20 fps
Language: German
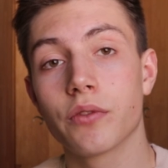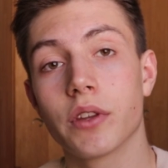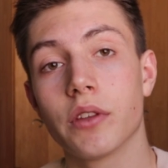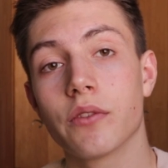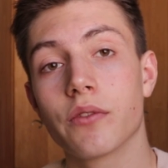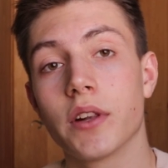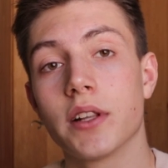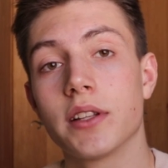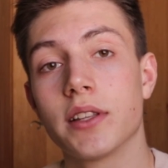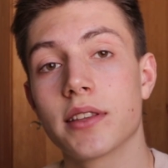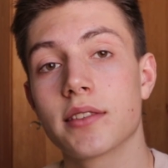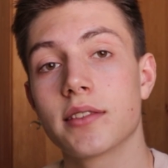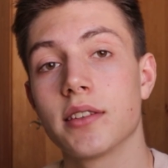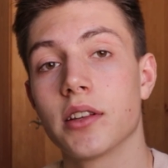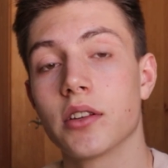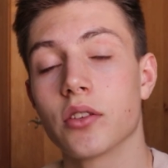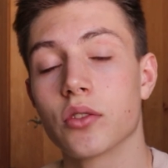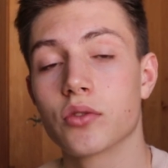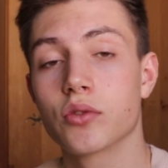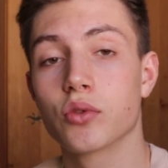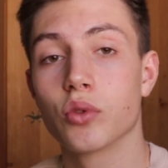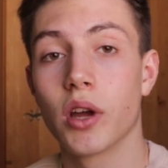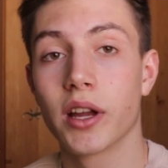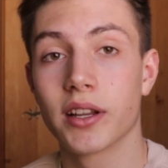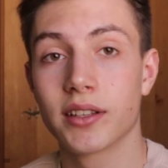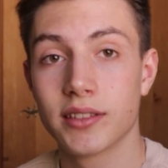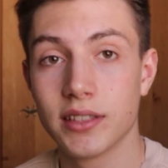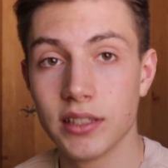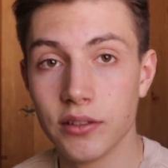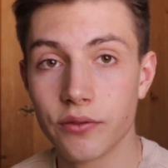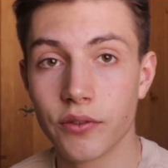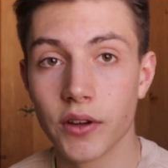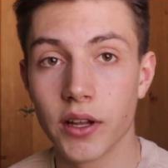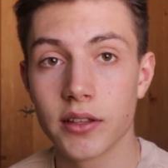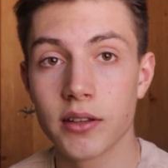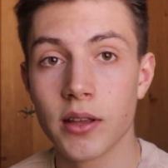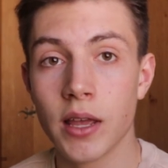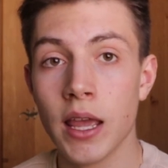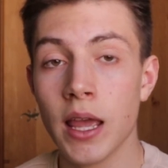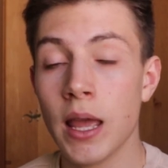auf jeden Fall, dass ihr das so aktiv
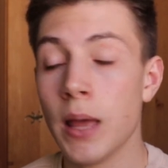wart.